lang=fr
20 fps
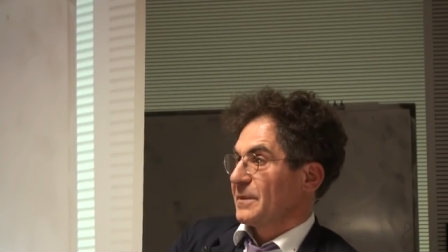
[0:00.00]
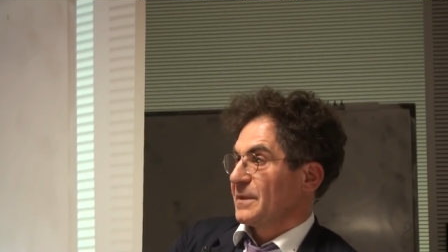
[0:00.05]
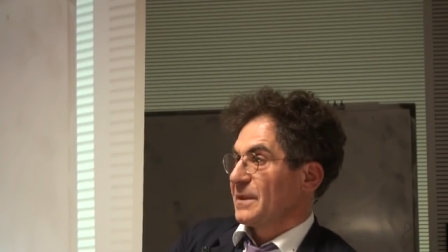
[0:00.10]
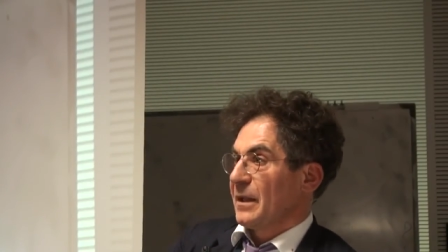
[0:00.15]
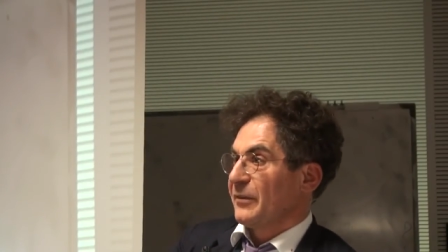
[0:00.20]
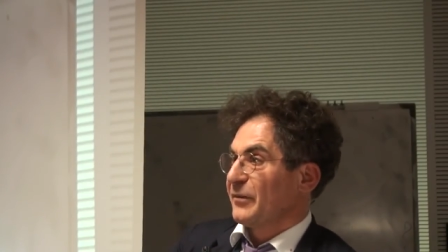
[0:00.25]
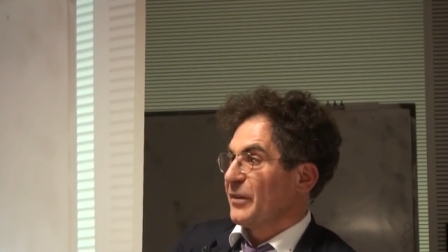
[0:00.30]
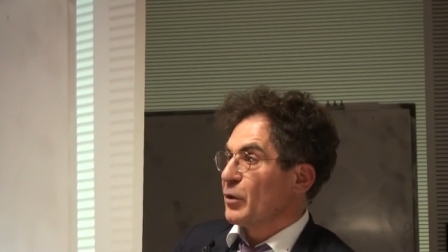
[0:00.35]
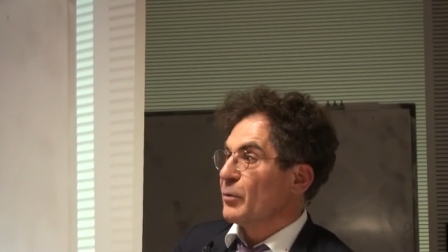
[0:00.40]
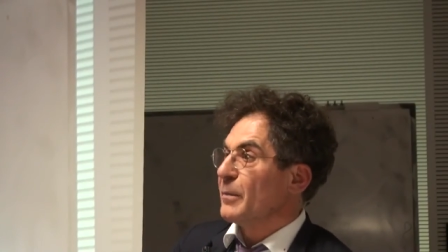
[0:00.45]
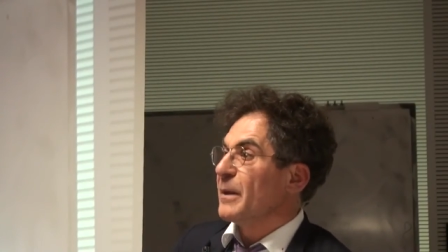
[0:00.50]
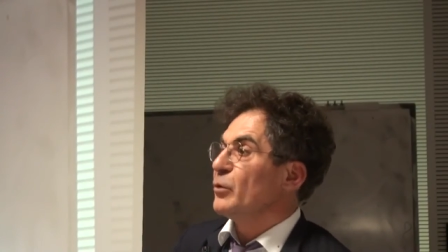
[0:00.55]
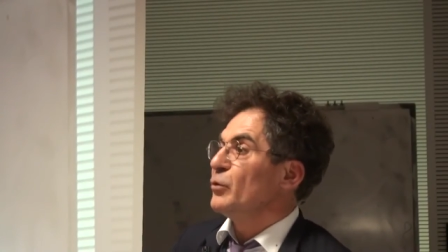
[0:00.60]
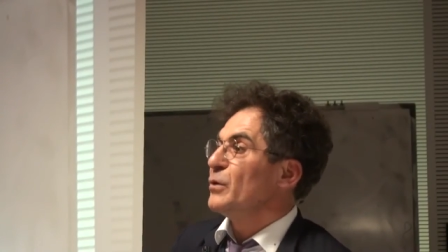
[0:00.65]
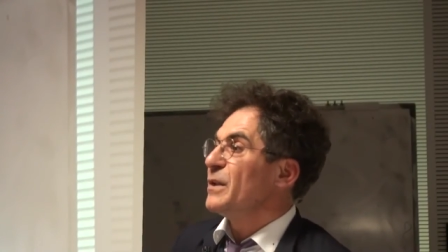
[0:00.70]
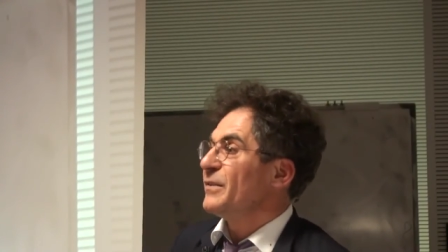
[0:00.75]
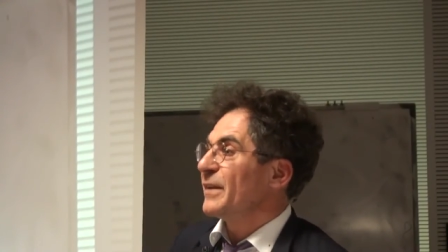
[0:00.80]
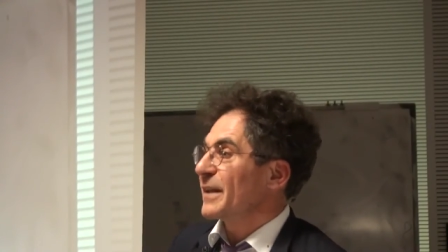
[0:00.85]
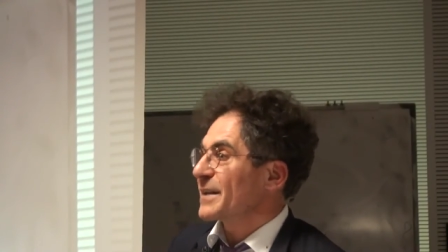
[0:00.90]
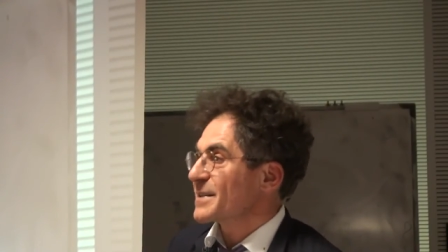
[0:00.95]
C'est un phénomène
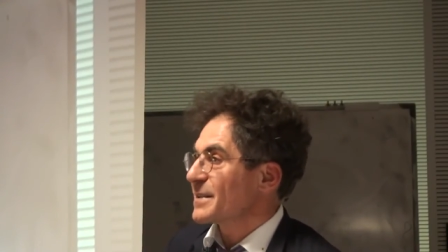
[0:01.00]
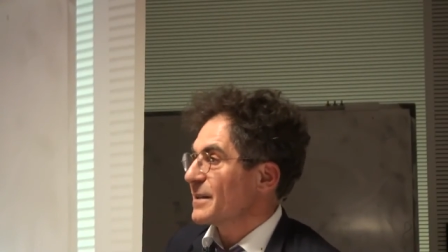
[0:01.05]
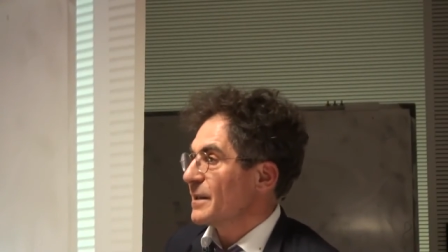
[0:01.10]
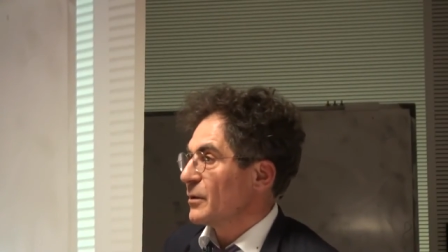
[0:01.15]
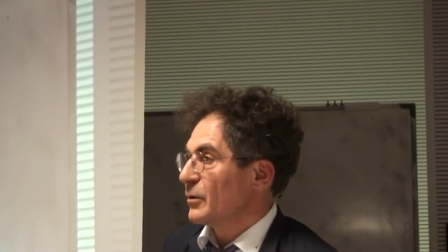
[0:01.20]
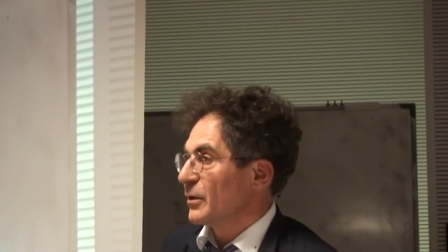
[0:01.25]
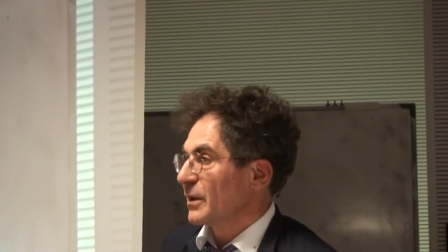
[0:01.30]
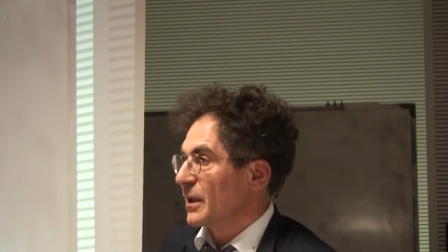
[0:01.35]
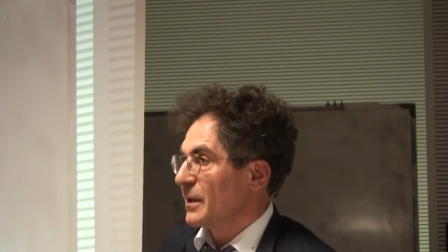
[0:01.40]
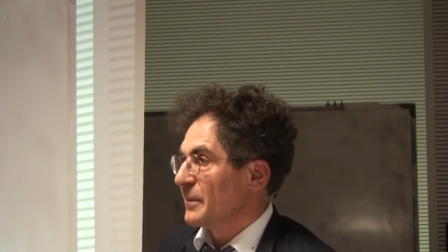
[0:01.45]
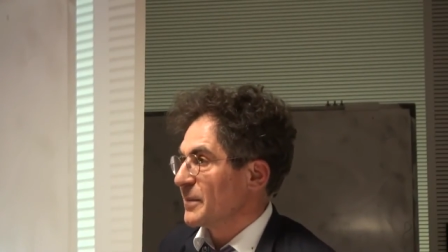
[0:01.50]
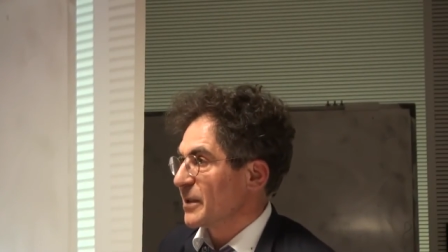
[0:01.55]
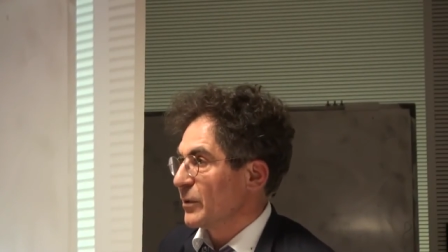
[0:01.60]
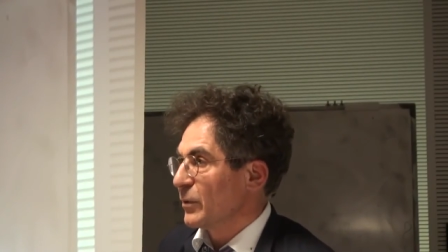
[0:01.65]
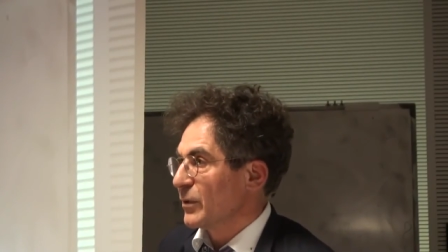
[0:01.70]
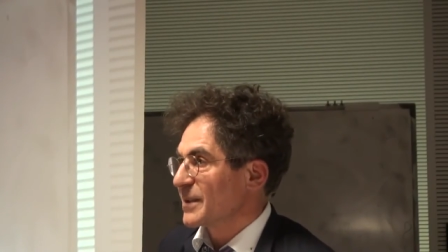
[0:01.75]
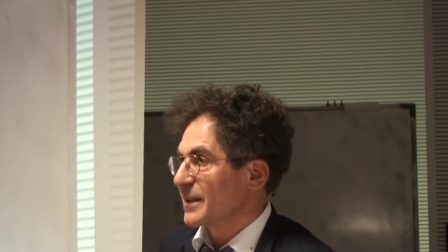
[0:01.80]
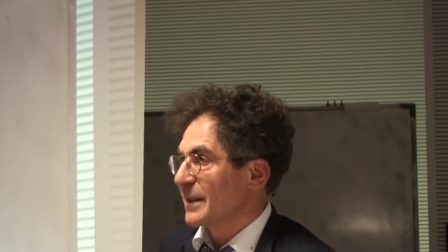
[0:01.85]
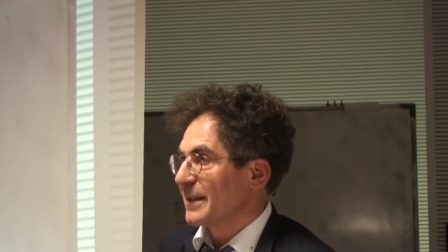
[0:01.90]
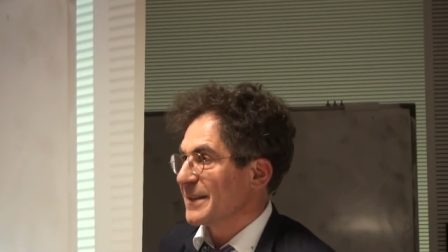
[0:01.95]
universel, le
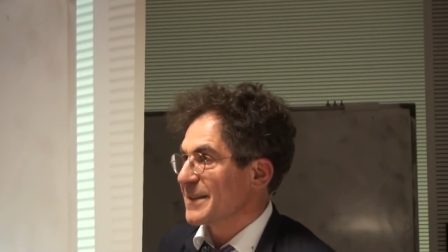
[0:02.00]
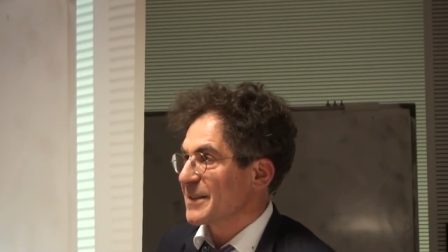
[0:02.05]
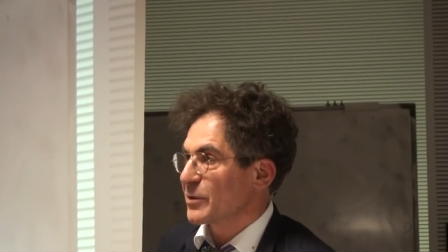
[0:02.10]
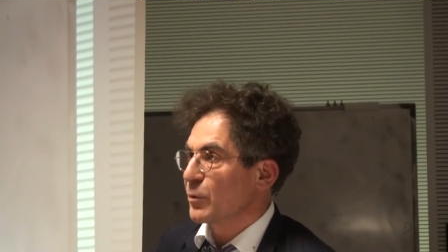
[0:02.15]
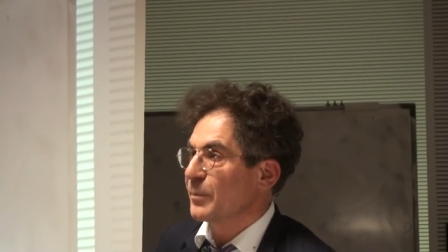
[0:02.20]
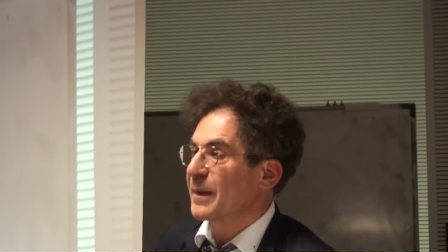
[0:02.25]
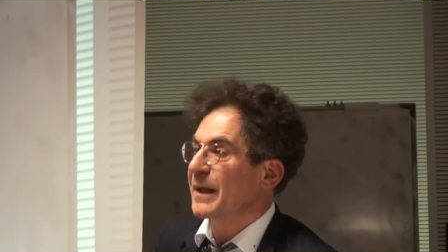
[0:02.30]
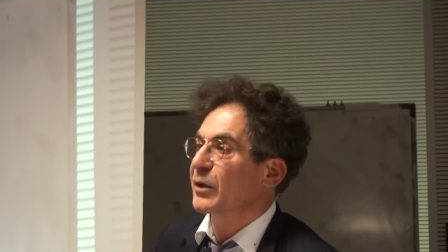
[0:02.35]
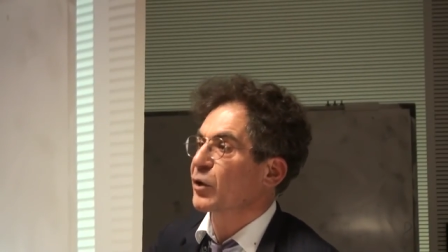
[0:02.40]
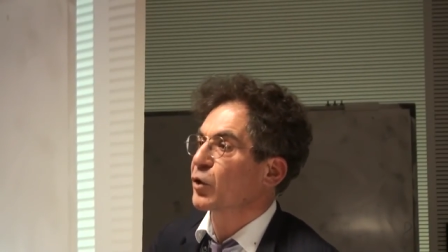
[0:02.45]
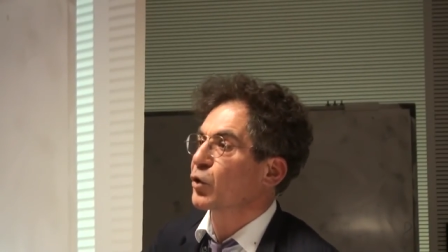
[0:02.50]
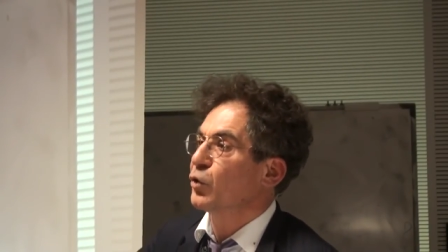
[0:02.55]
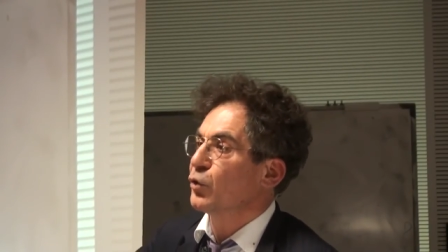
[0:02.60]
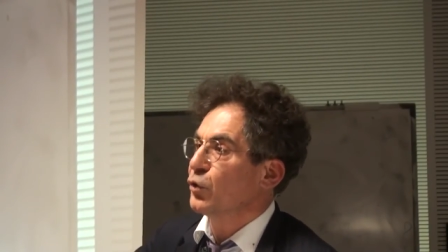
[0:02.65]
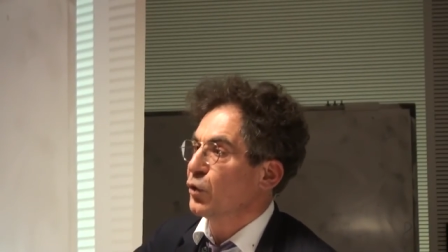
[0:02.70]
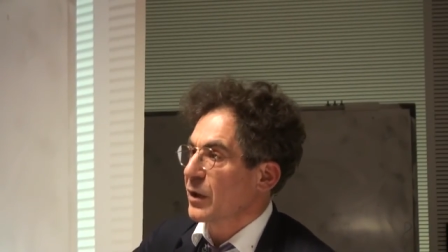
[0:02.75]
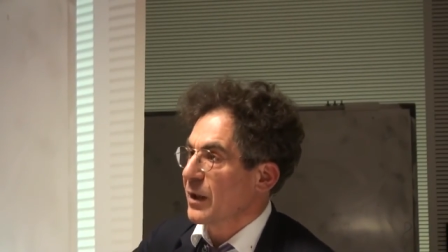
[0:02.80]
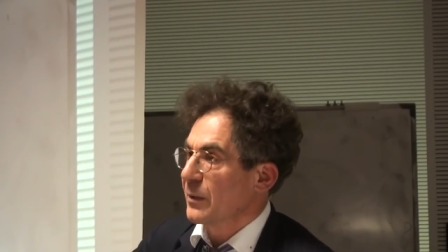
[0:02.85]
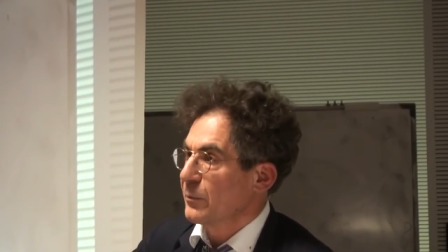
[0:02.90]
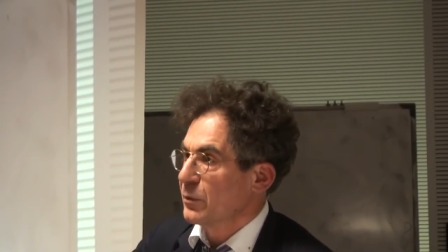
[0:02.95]
2 Ça n'existe pas que
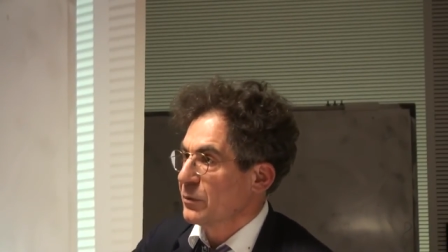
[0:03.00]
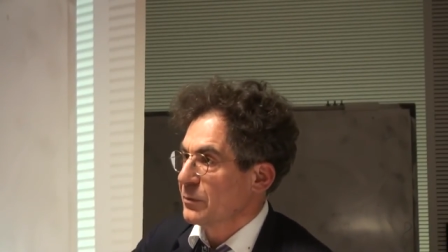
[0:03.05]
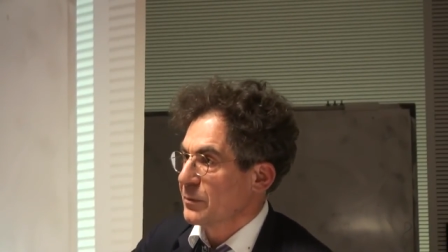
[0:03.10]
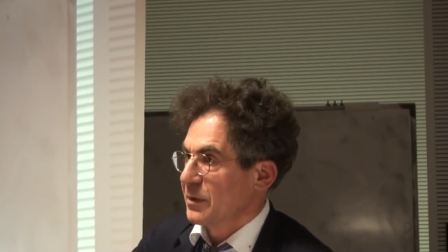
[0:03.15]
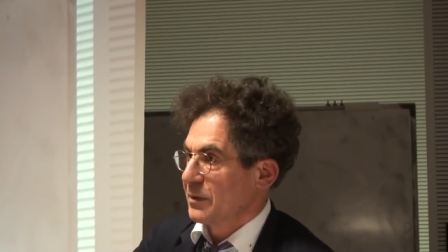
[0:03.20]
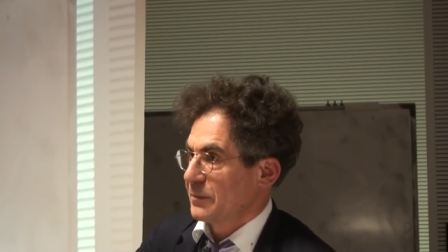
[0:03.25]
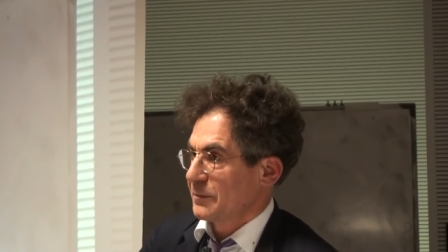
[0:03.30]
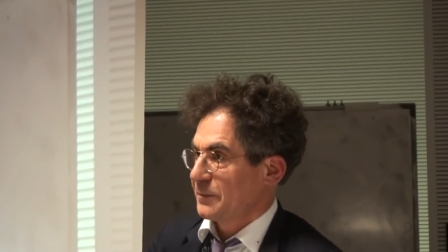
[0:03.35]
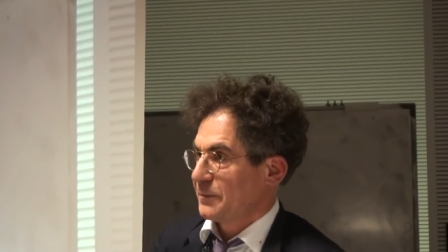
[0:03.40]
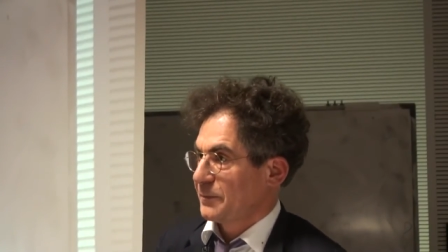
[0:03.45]
dans la bombe.